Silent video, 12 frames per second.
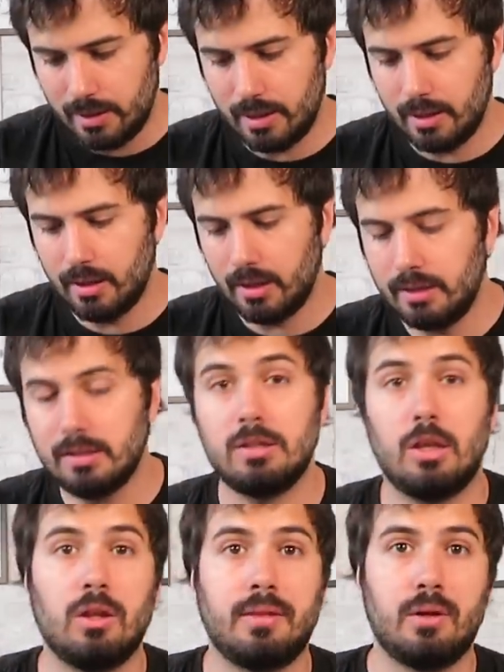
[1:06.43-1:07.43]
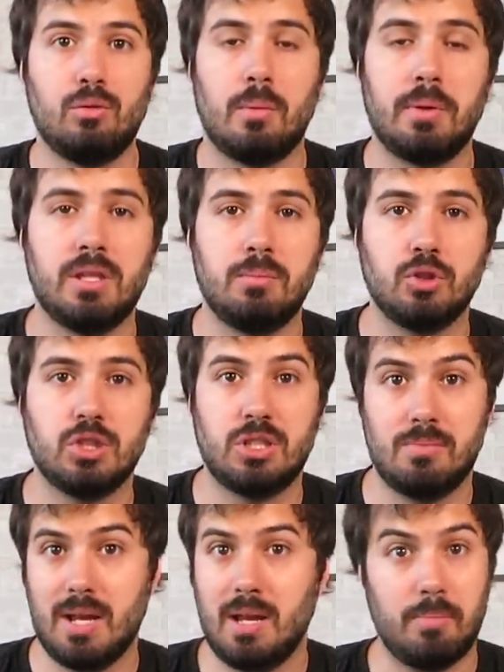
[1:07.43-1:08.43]
¿eh? He intentado hacer uno a principios de
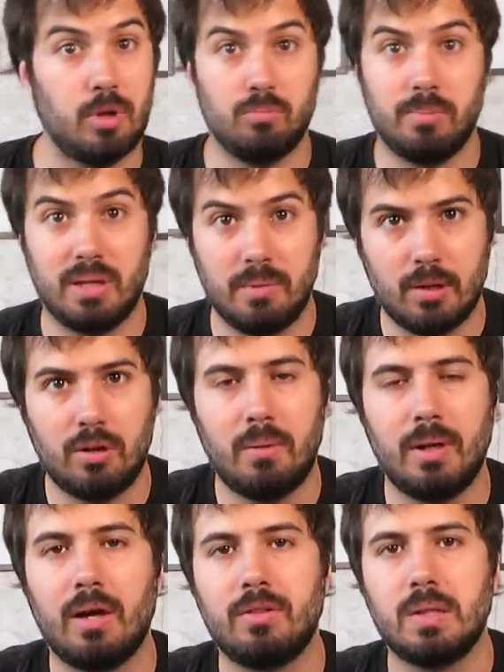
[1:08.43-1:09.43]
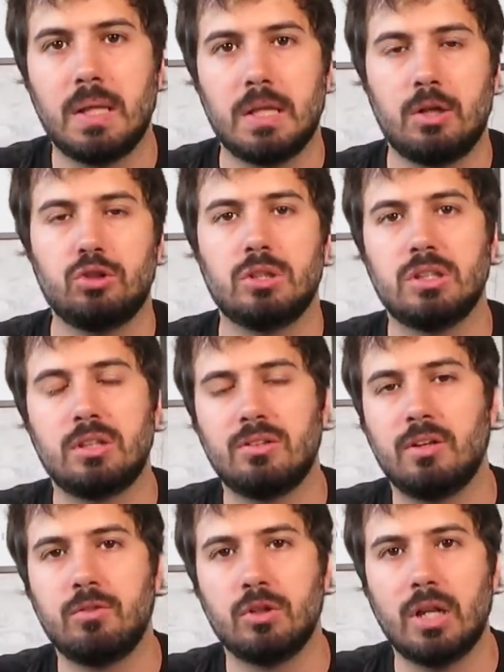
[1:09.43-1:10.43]
semana, pero me veo la obligación de hacer otro
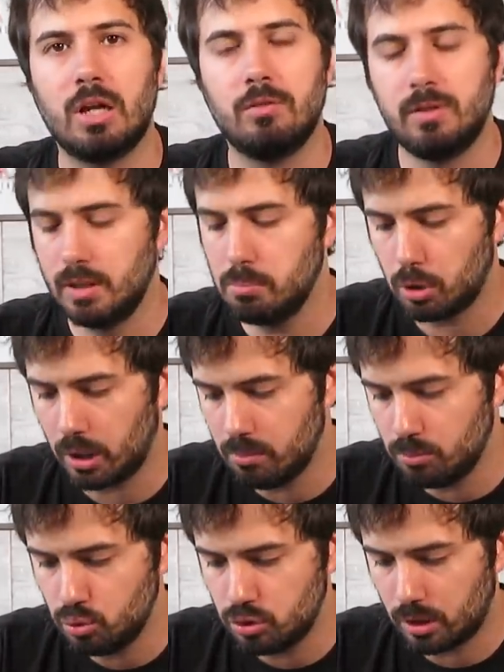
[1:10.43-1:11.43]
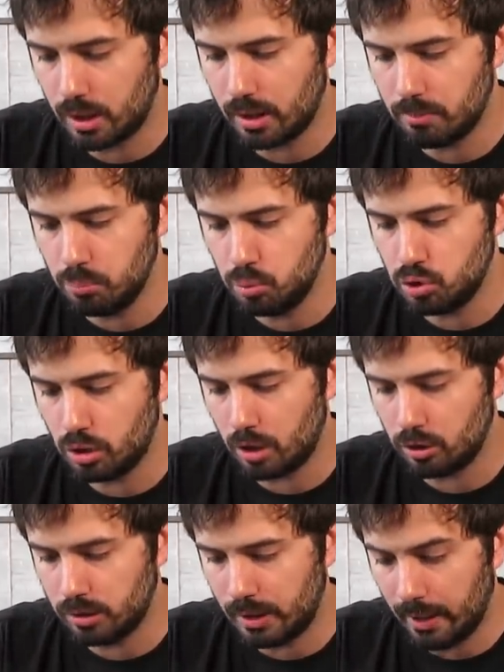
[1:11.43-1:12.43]
antes de afrontar el fin de porque hay mucho que, mucho
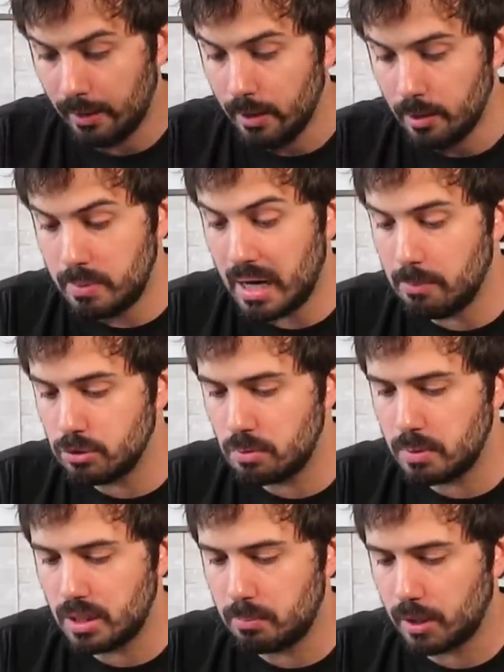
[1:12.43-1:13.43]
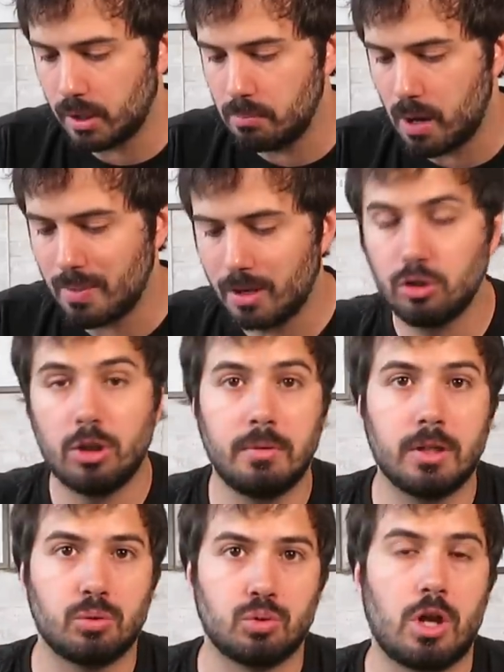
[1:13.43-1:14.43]
que contar. Mira, vamos a empezar, por ejemplo, hablando de
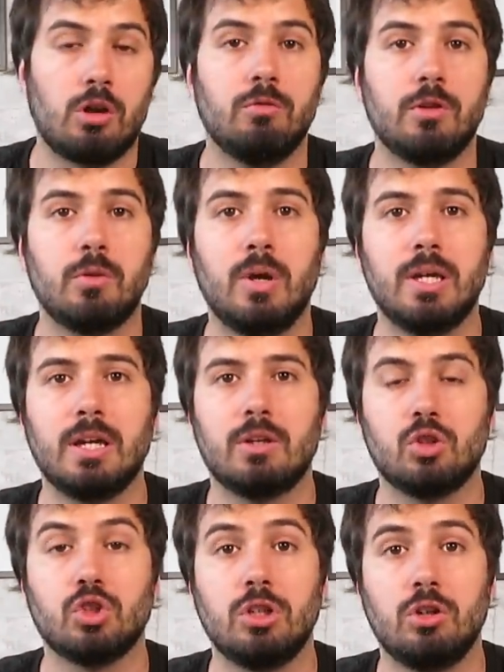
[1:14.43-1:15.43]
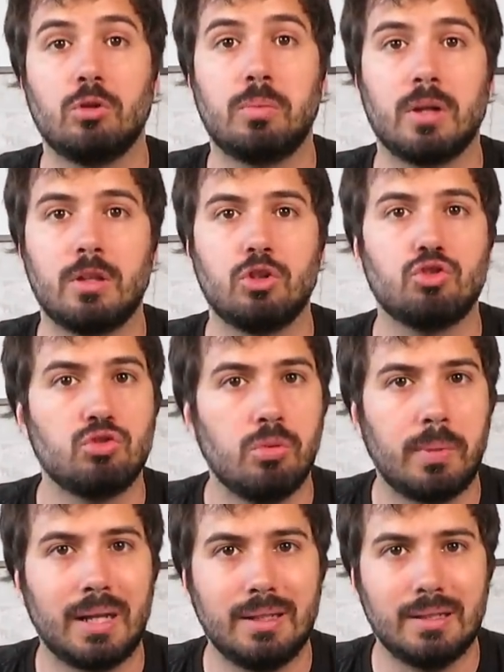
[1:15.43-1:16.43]
Virtus, que confirmó ayer dos incorporaciones
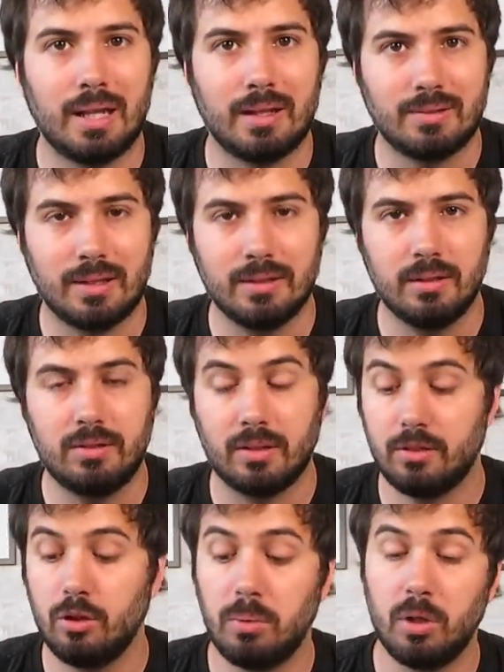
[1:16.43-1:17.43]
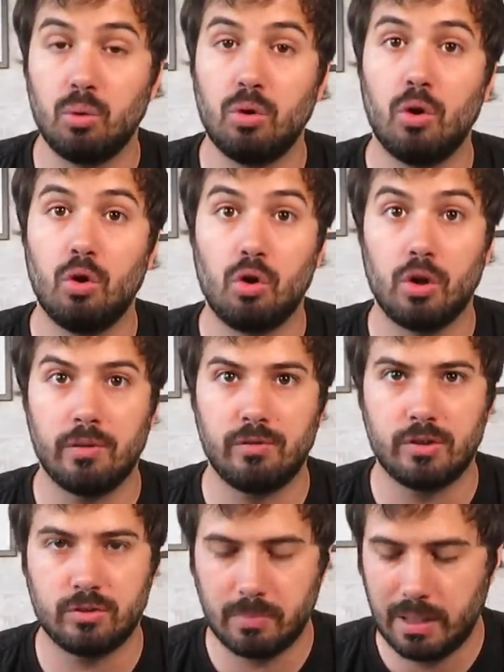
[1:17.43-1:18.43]
súper interesantes y así lo vinculo luego con
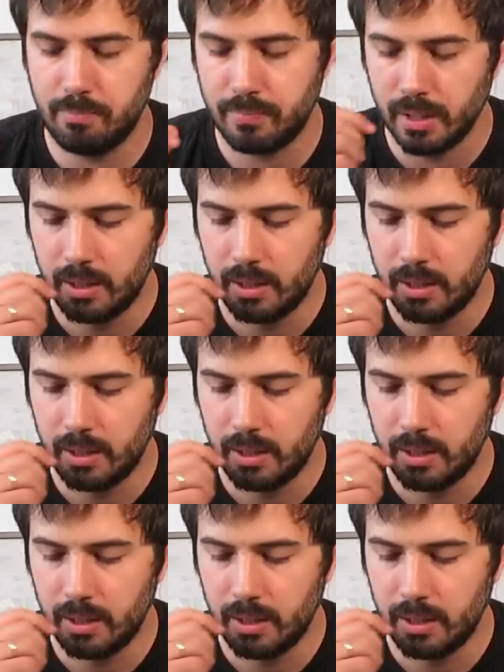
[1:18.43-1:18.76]
Efes, ¿vale?